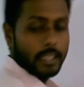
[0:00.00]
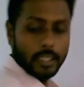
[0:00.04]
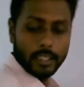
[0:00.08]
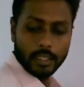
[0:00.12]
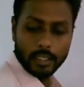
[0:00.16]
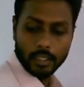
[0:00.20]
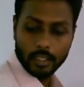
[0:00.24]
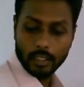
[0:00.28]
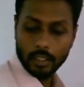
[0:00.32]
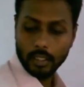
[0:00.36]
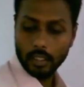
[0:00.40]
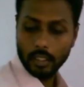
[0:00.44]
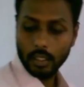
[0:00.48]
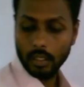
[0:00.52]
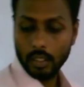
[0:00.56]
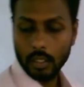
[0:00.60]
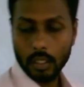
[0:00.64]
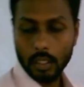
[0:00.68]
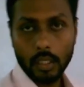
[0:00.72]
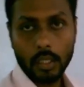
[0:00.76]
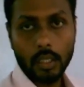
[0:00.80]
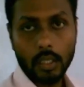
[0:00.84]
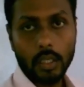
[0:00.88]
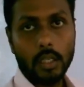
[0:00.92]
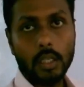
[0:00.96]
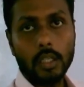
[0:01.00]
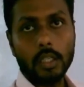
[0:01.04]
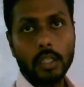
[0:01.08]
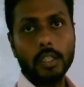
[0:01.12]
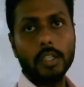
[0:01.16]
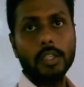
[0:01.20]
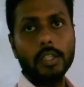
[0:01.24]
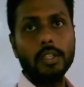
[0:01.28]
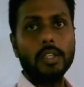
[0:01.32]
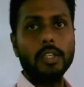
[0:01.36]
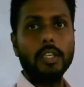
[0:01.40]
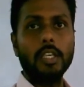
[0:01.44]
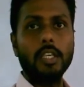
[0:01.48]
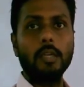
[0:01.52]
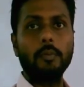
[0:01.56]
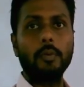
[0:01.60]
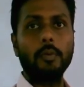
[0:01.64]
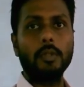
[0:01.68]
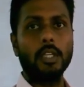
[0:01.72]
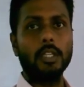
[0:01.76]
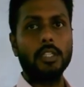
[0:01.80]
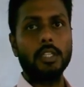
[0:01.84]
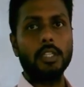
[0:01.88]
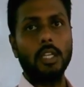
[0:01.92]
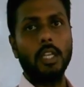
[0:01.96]
देते हैं जिससे ये
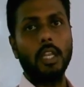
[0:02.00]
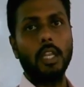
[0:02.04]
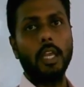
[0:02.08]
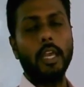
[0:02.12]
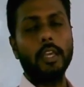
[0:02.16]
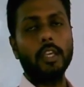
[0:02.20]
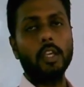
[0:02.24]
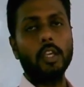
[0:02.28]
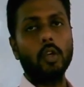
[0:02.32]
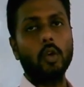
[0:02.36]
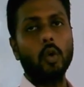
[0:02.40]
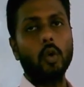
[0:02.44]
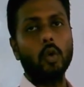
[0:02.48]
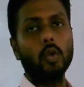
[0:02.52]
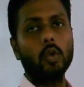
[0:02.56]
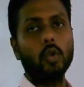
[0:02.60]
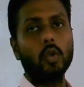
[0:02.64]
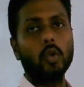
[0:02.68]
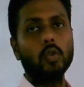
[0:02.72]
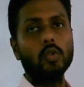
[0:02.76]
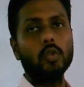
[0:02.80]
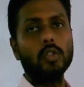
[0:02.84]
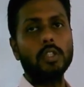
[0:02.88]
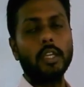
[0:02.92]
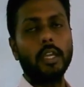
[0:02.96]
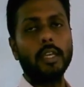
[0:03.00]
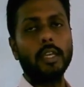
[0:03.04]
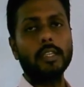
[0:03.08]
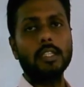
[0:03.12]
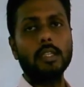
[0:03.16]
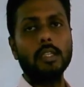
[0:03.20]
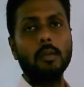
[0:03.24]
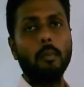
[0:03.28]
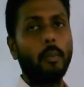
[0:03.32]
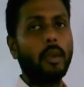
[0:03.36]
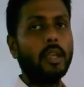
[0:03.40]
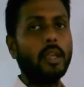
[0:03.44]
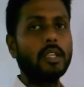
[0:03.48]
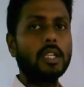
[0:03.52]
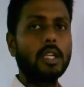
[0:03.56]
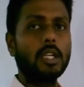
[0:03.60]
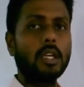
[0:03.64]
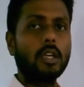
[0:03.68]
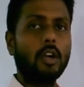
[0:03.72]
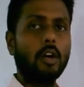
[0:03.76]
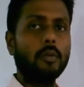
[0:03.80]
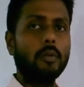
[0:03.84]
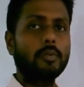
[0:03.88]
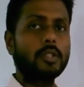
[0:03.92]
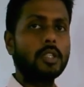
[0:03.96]
पता चल जाए कि कौन कौन सी ऐसी मेजर
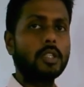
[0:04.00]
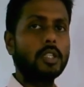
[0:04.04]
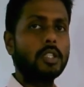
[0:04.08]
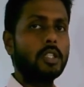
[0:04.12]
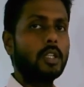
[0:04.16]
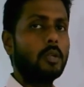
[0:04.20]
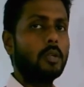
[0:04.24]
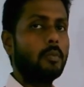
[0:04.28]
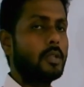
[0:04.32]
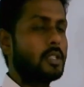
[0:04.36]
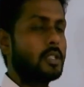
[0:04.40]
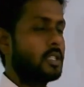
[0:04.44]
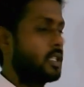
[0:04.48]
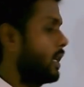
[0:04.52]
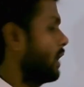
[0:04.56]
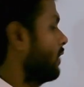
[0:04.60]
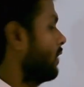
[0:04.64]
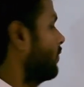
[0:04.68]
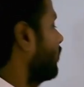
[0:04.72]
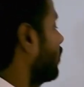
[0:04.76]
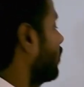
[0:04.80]
क्रॉप्स हैं जिनमें सेल्फ